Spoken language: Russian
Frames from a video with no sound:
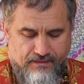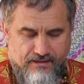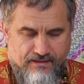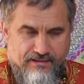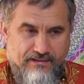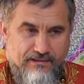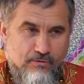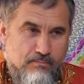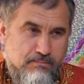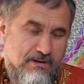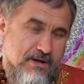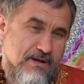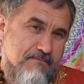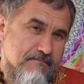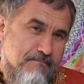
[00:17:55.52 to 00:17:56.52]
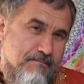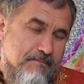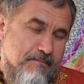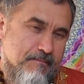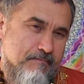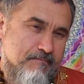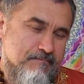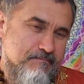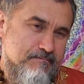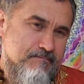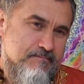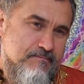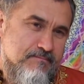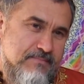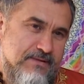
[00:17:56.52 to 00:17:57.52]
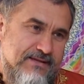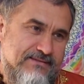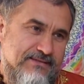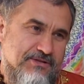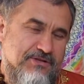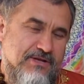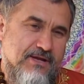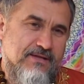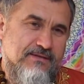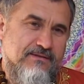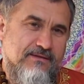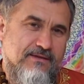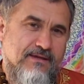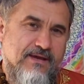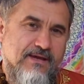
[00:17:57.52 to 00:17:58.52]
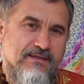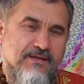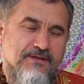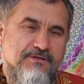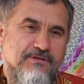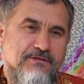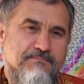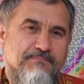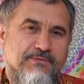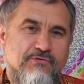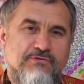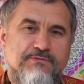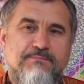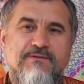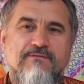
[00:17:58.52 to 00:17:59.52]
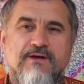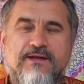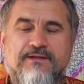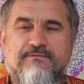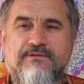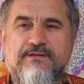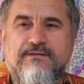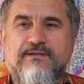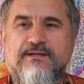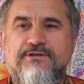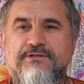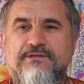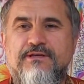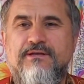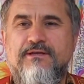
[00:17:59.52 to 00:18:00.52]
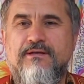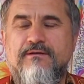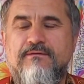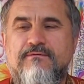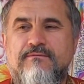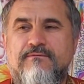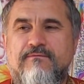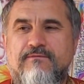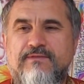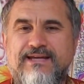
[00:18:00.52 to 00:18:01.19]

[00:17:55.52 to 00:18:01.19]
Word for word: А лобха означает «я начал преуспевать в наслаждении» в